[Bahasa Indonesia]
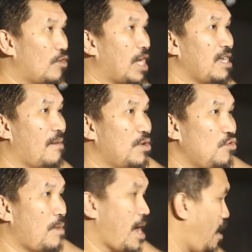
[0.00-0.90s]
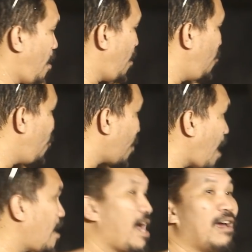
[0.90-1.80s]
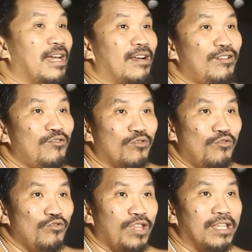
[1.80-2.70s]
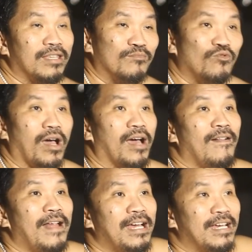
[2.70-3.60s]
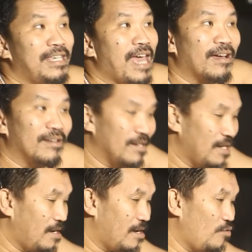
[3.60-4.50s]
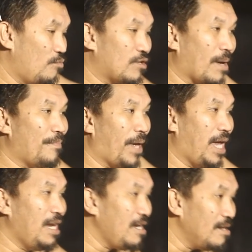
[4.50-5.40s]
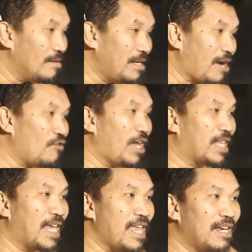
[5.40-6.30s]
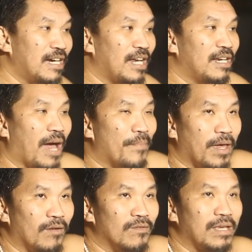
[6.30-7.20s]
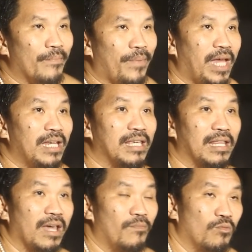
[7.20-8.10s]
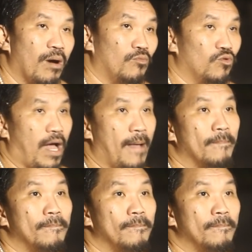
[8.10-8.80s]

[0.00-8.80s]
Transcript: mukanya berubah, lu randa, lu runutin semua yang lu mau sampein, yang connectingnya dengan apa yang lu sampein di saat dia berubah muka.